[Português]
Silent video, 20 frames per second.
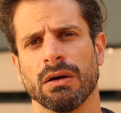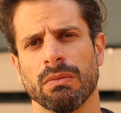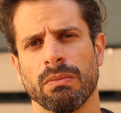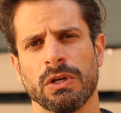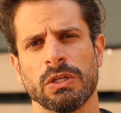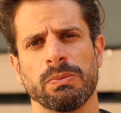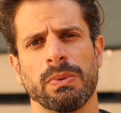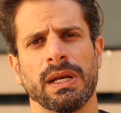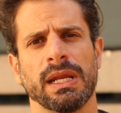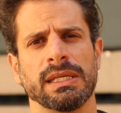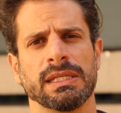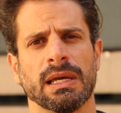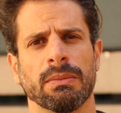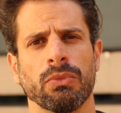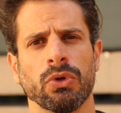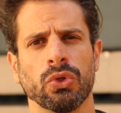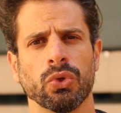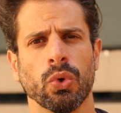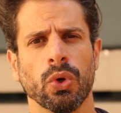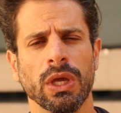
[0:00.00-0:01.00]
uma experiência
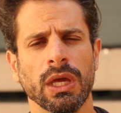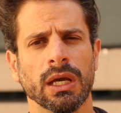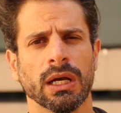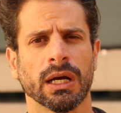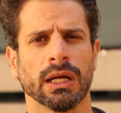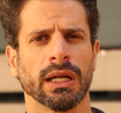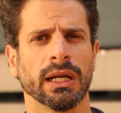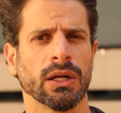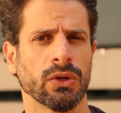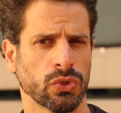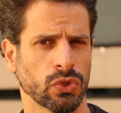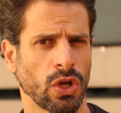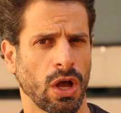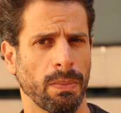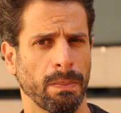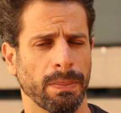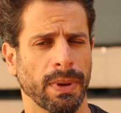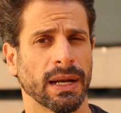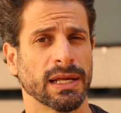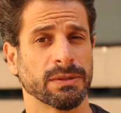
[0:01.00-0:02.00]
muito rica, né? não só
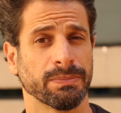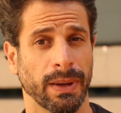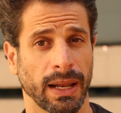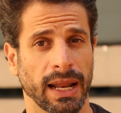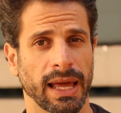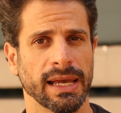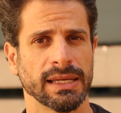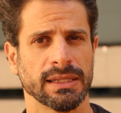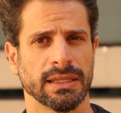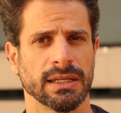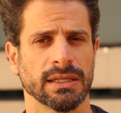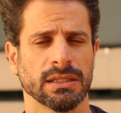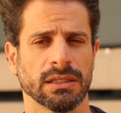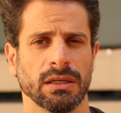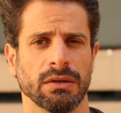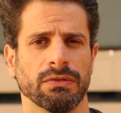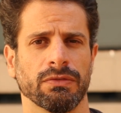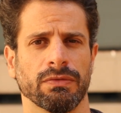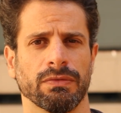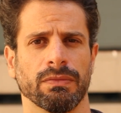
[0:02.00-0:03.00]
pelas palestras
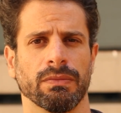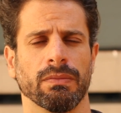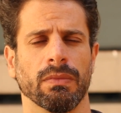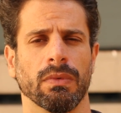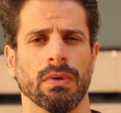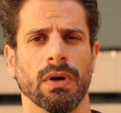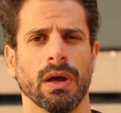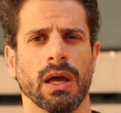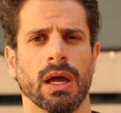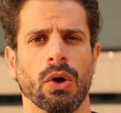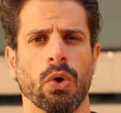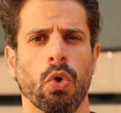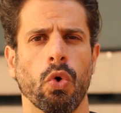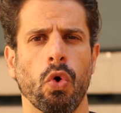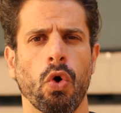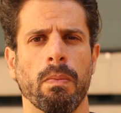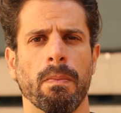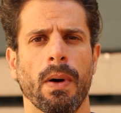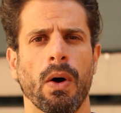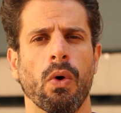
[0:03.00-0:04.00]
que é,
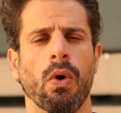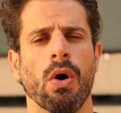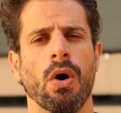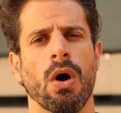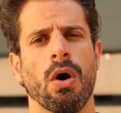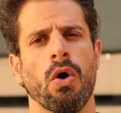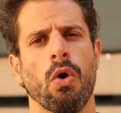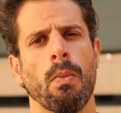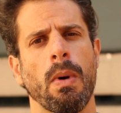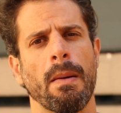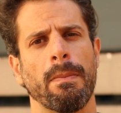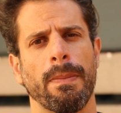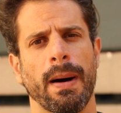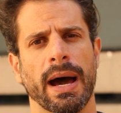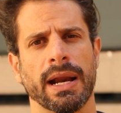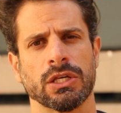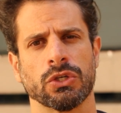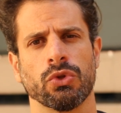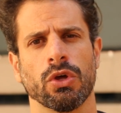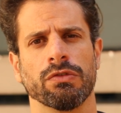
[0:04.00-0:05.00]
ocupam uma
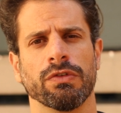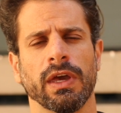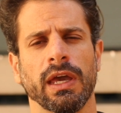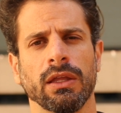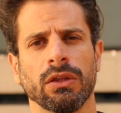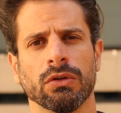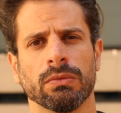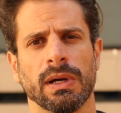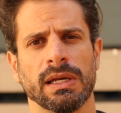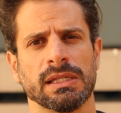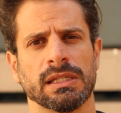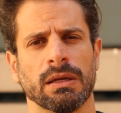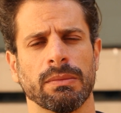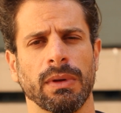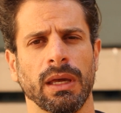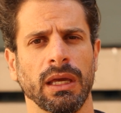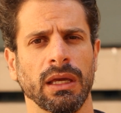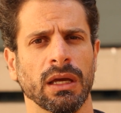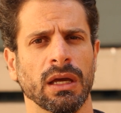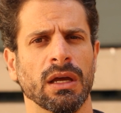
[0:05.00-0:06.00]
parte do evento, mas
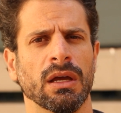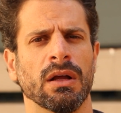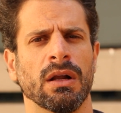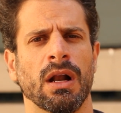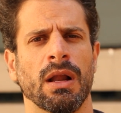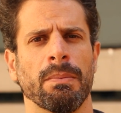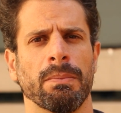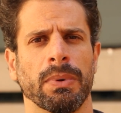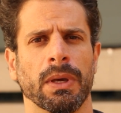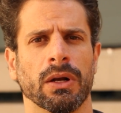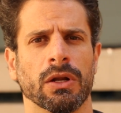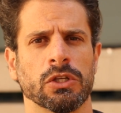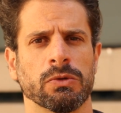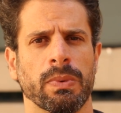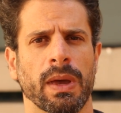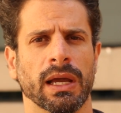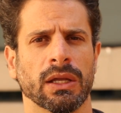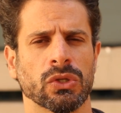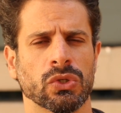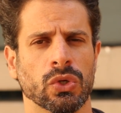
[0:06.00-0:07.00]
também pelo
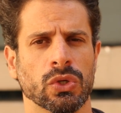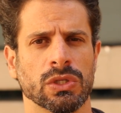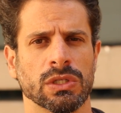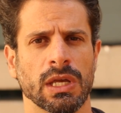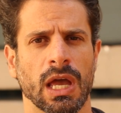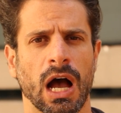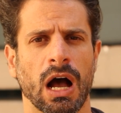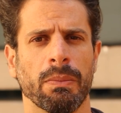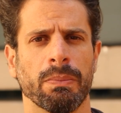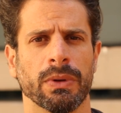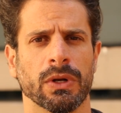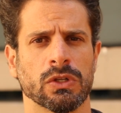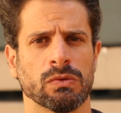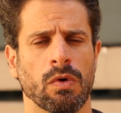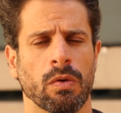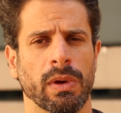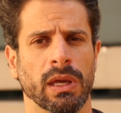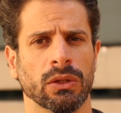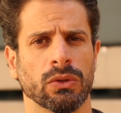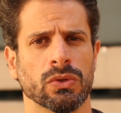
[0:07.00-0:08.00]
aspecto social, pelos
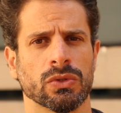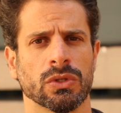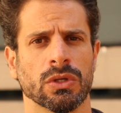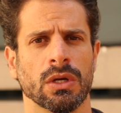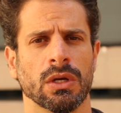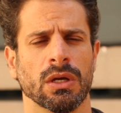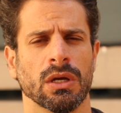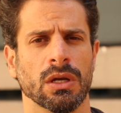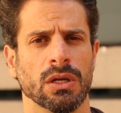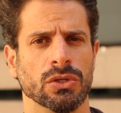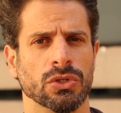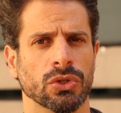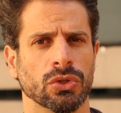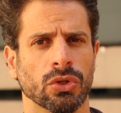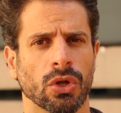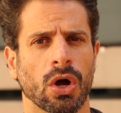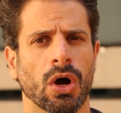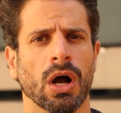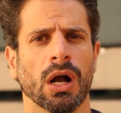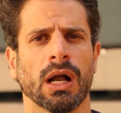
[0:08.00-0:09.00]
momentos de
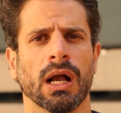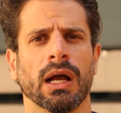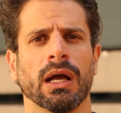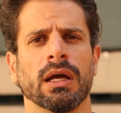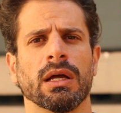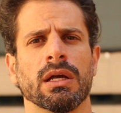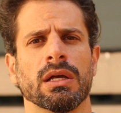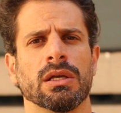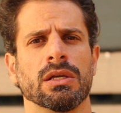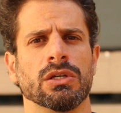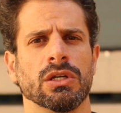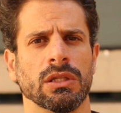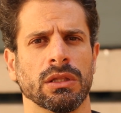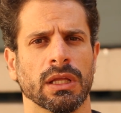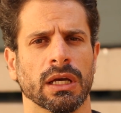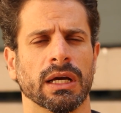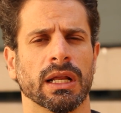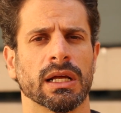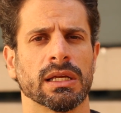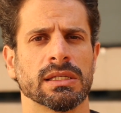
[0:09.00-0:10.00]
troca, de
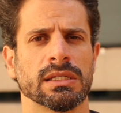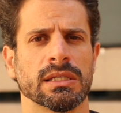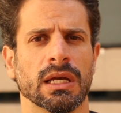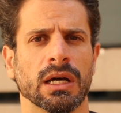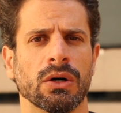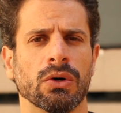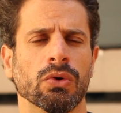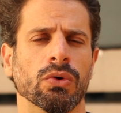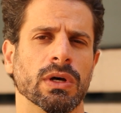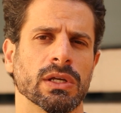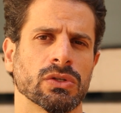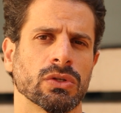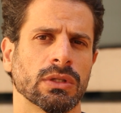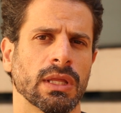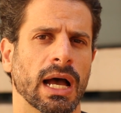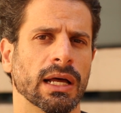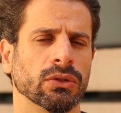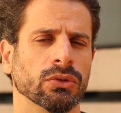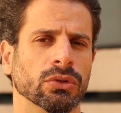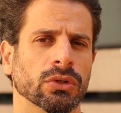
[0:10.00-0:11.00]
integração, um
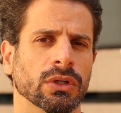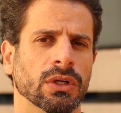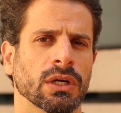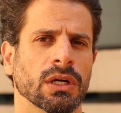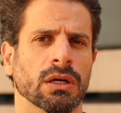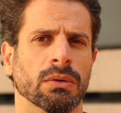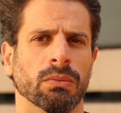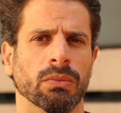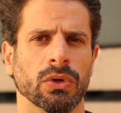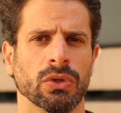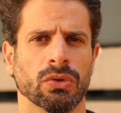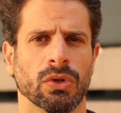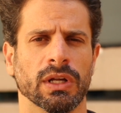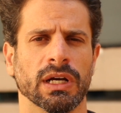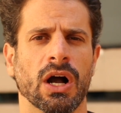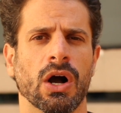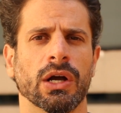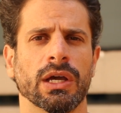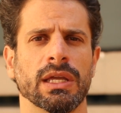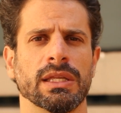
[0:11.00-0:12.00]
resultado muito
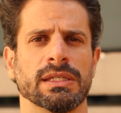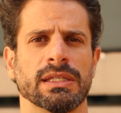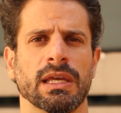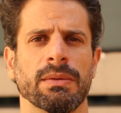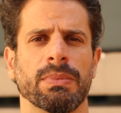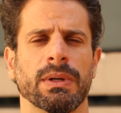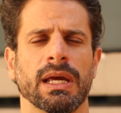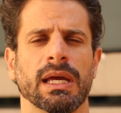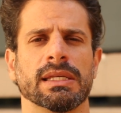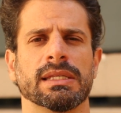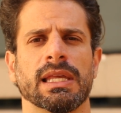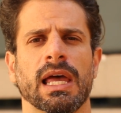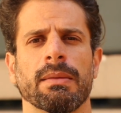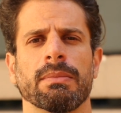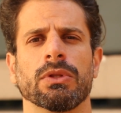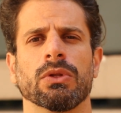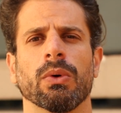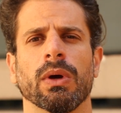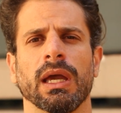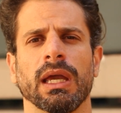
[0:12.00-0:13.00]
legal que a gente sempre
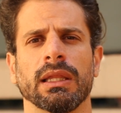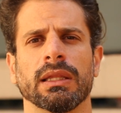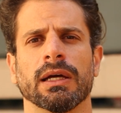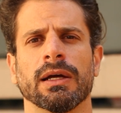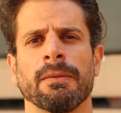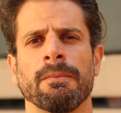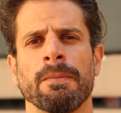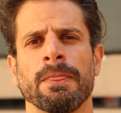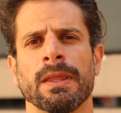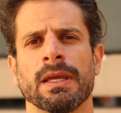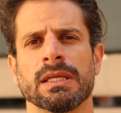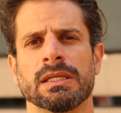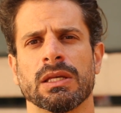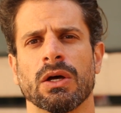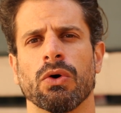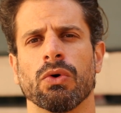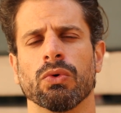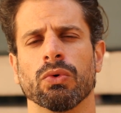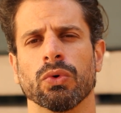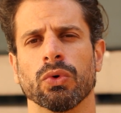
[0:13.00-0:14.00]
recebe do ENDA
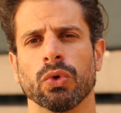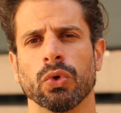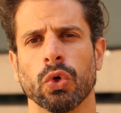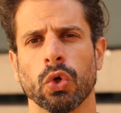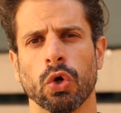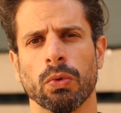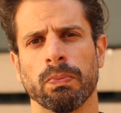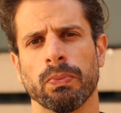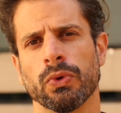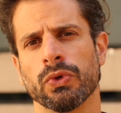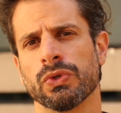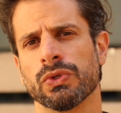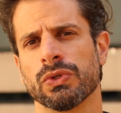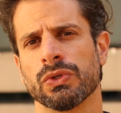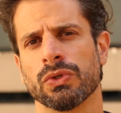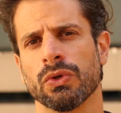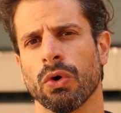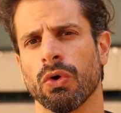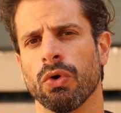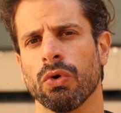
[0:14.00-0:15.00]
são
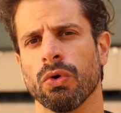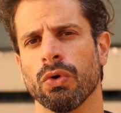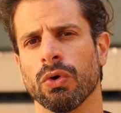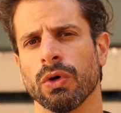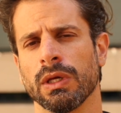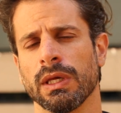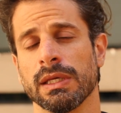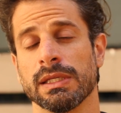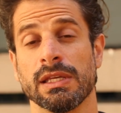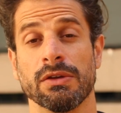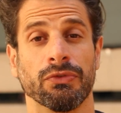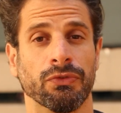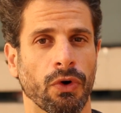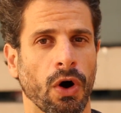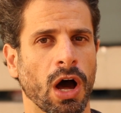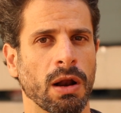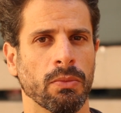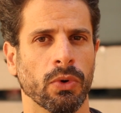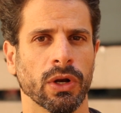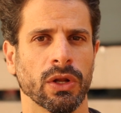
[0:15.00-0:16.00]
grupos ou, que se
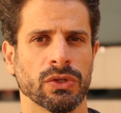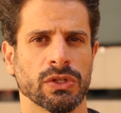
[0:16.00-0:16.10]
formam, né?